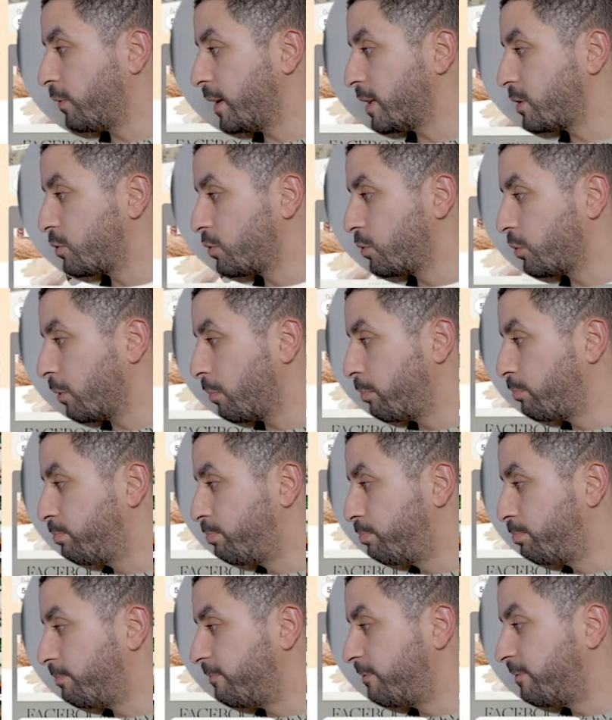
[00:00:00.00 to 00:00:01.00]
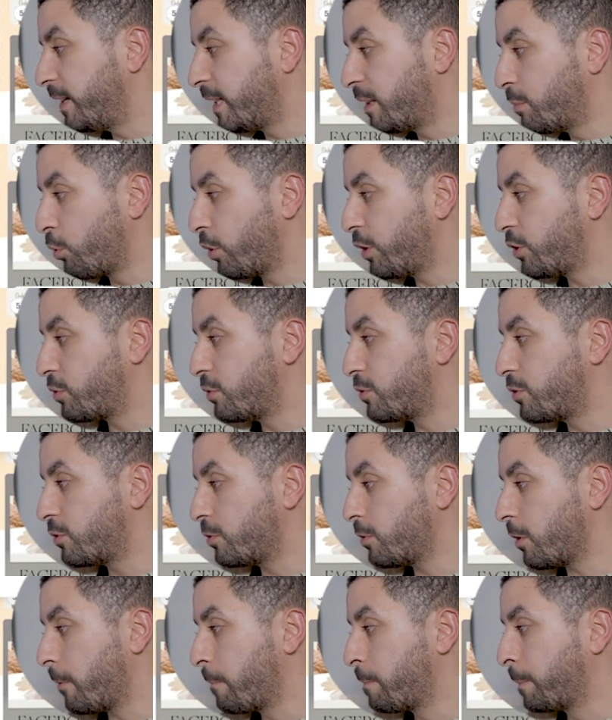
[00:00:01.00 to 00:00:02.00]
on va sur vêtements et
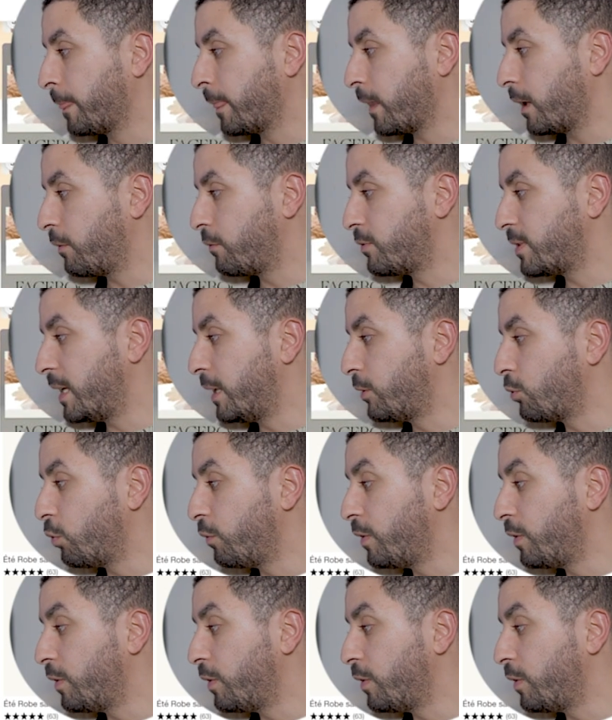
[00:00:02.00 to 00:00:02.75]
chaussures, vous allez